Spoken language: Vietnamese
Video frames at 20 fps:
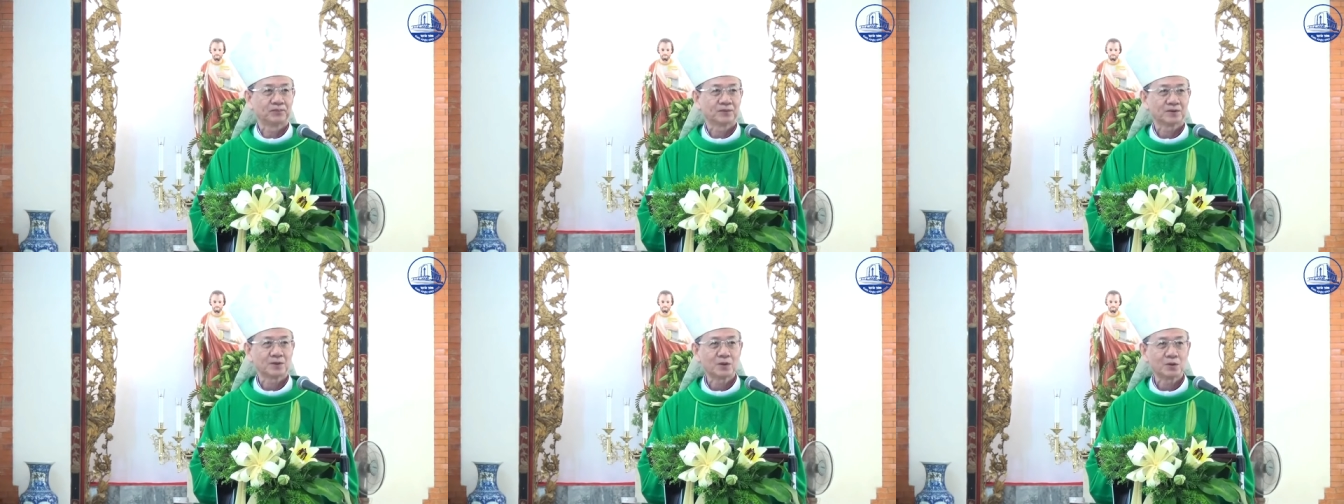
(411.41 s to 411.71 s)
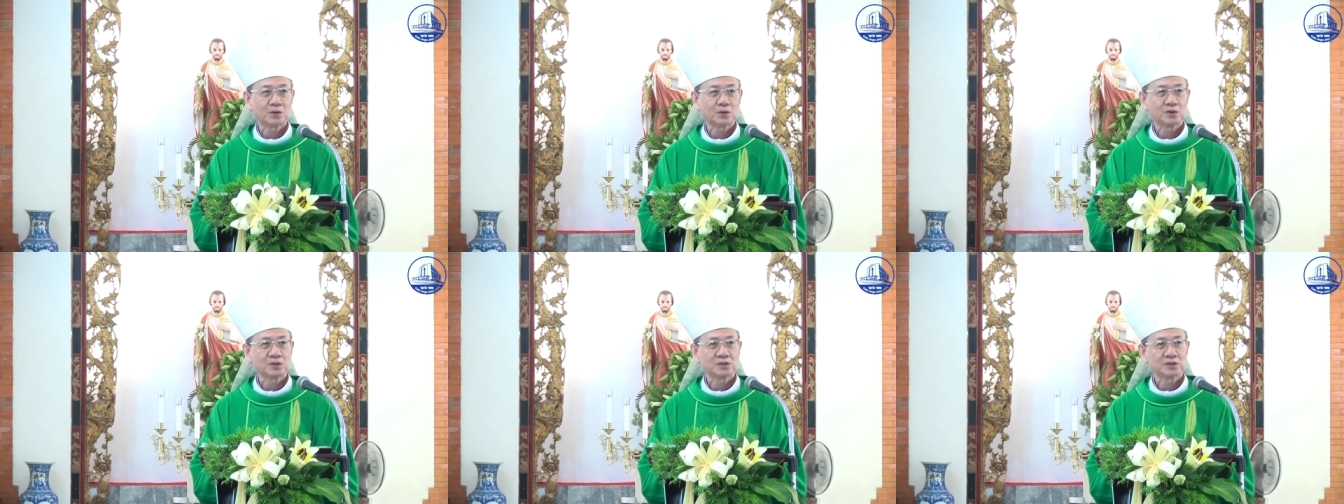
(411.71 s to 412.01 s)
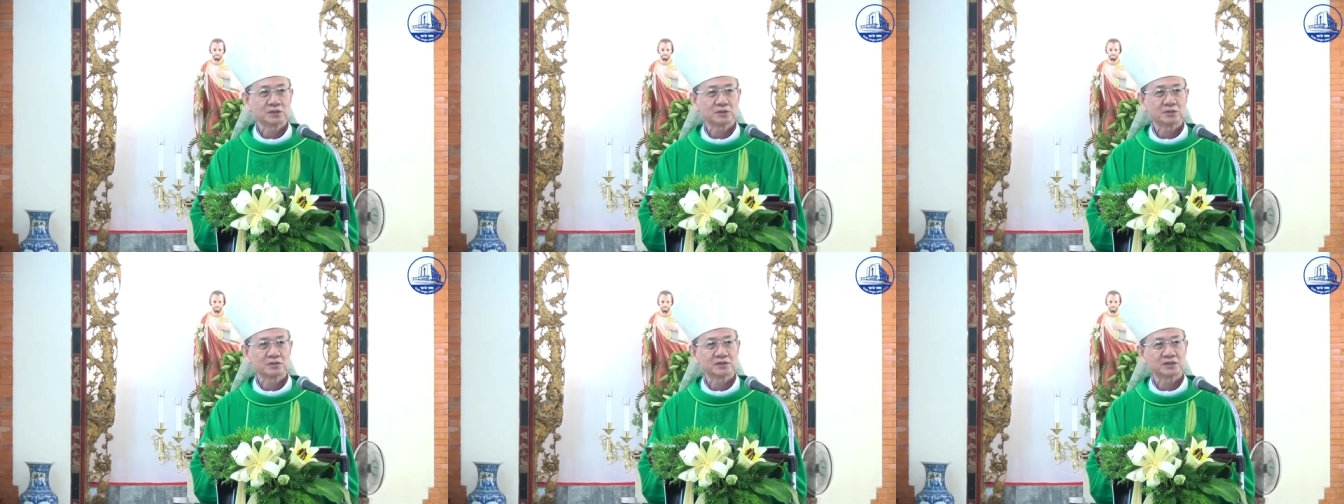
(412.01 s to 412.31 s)

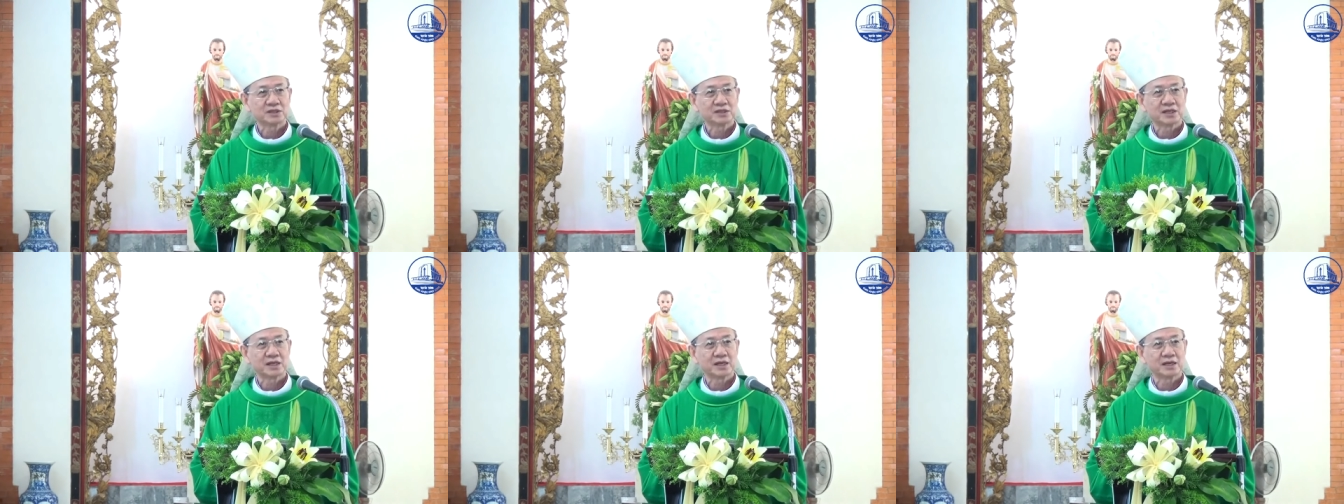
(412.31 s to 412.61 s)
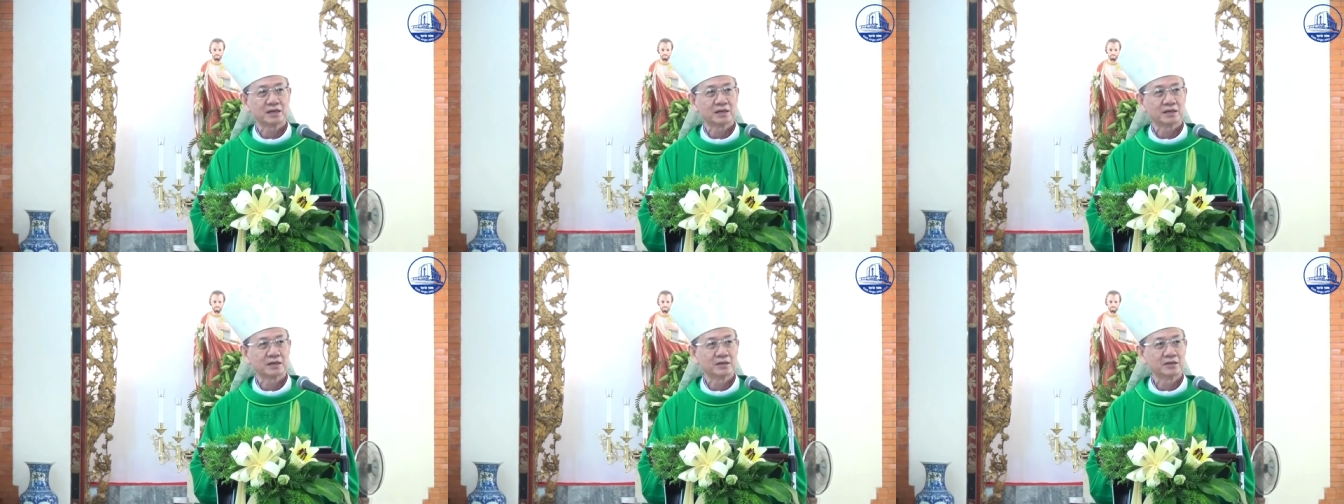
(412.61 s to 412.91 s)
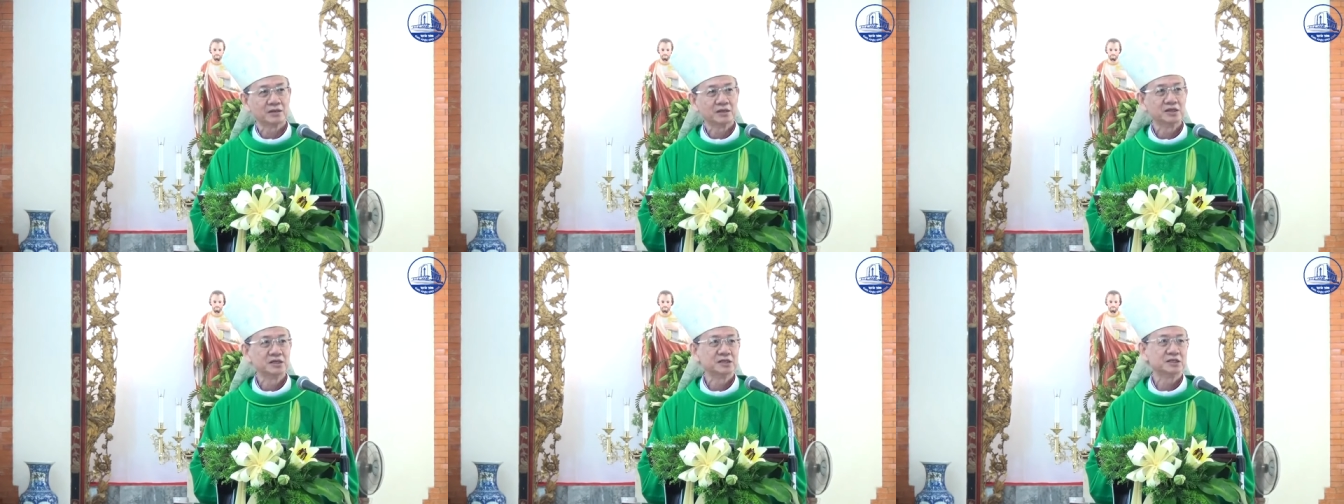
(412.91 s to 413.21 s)
tôi tôi sẽ là
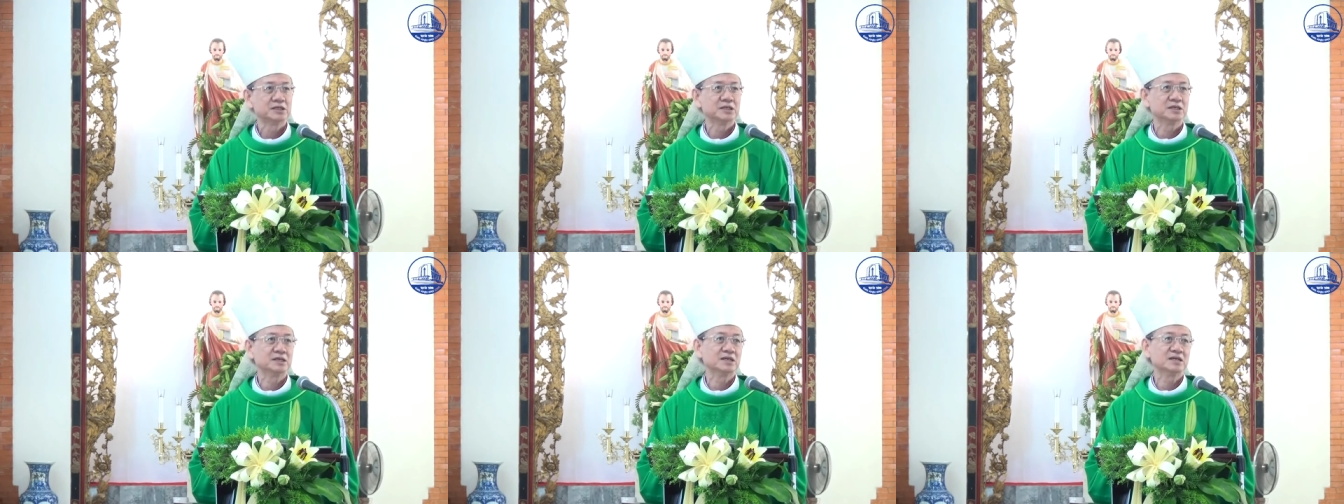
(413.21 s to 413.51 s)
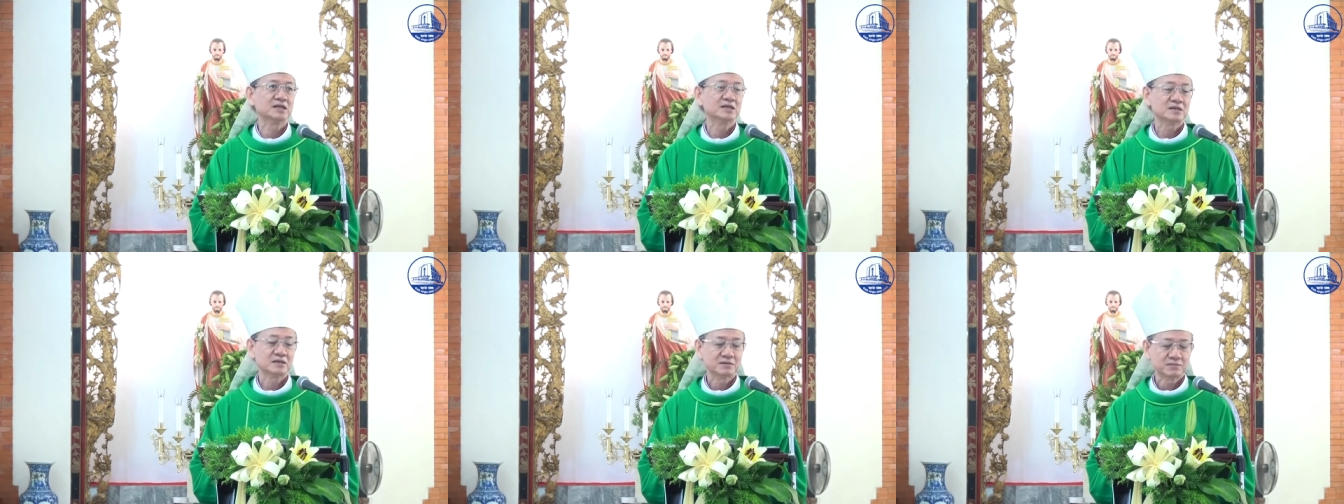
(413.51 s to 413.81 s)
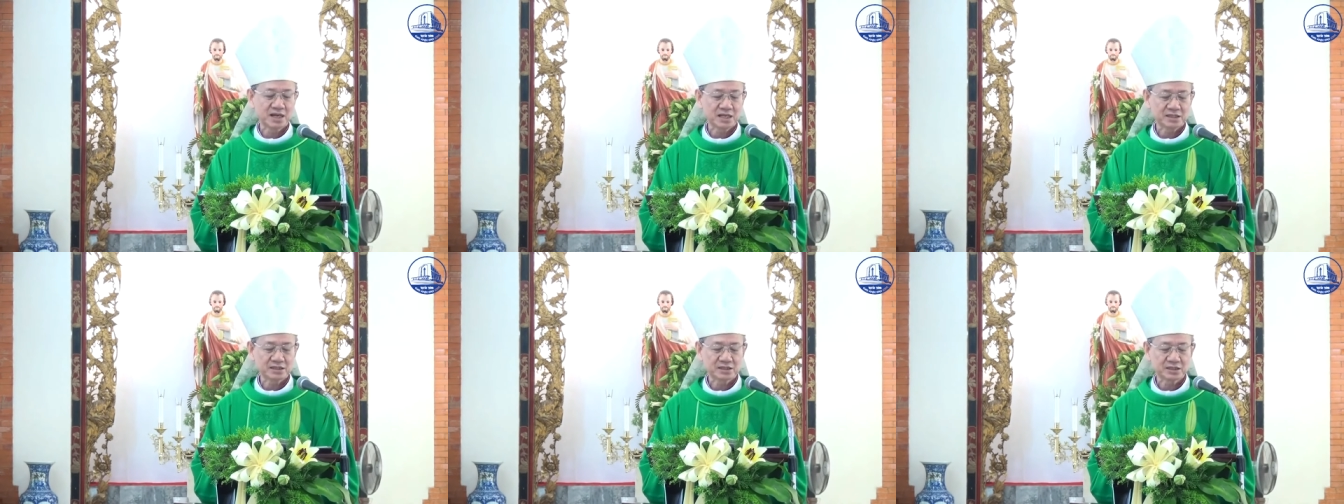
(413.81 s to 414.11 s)
y sĩ
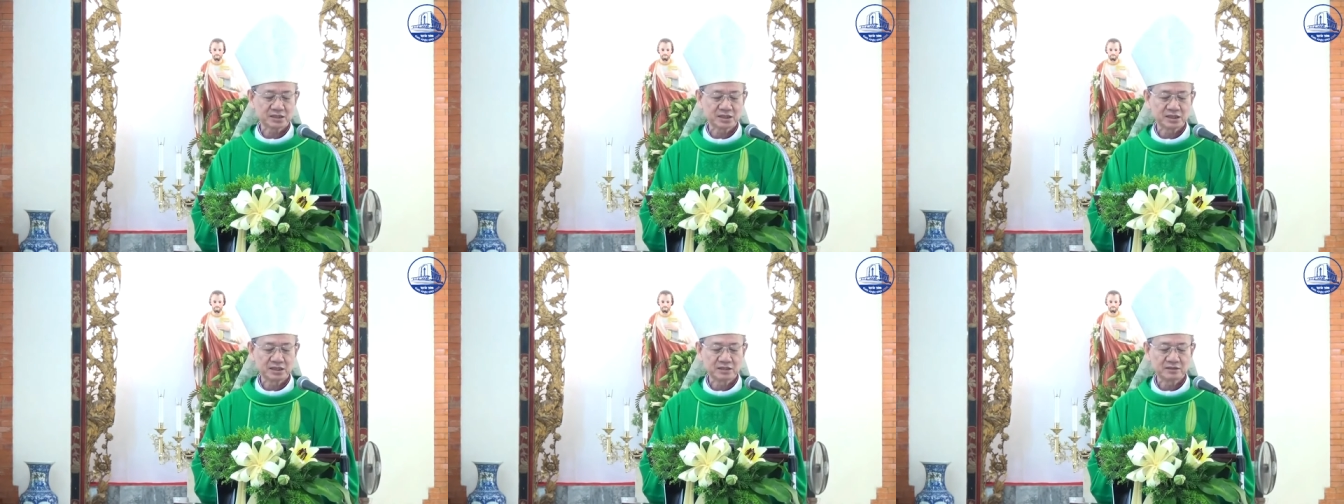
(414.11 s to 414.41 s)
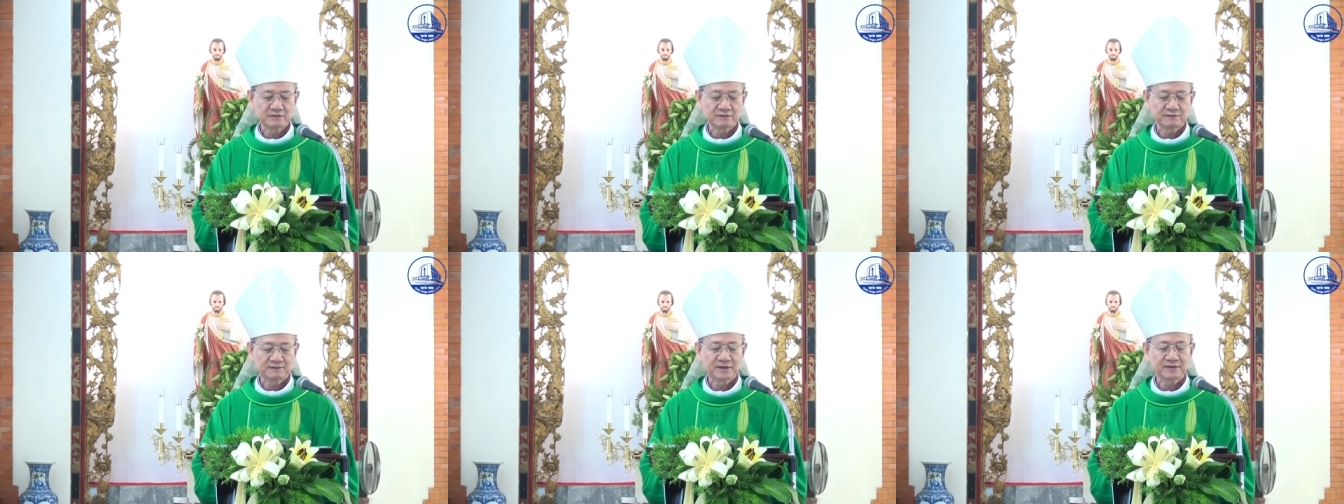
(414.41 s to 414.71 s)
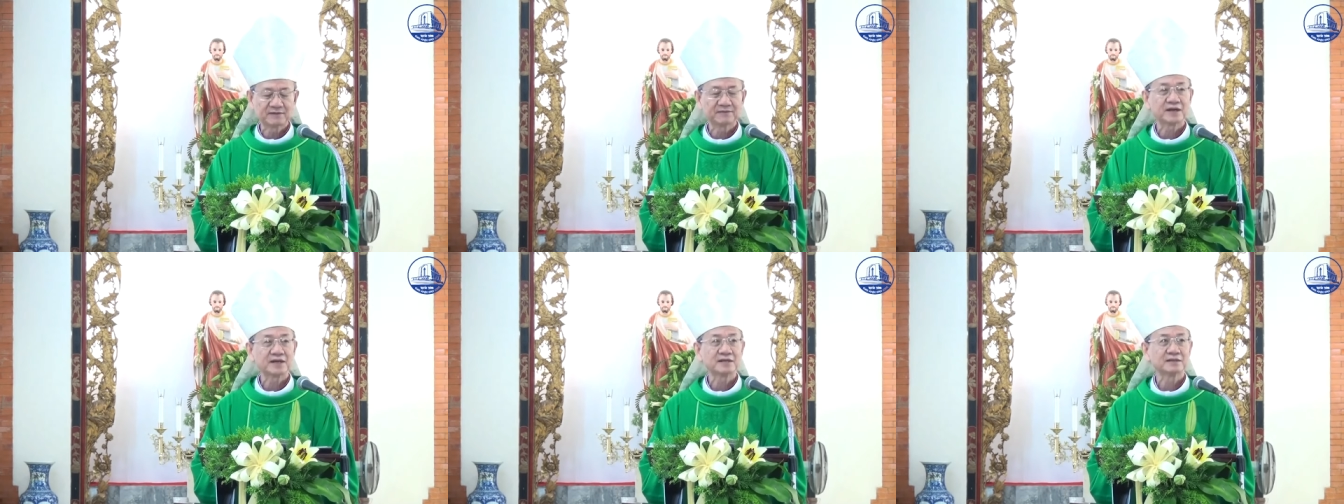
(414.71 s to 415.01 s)
bác sĩ
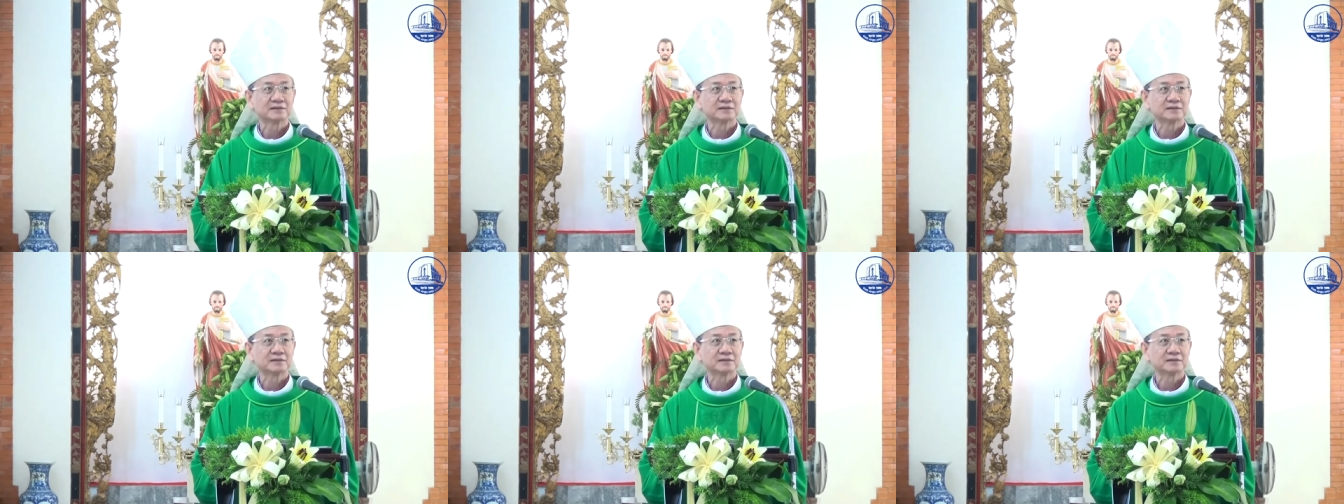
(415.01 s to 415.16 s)
vân vân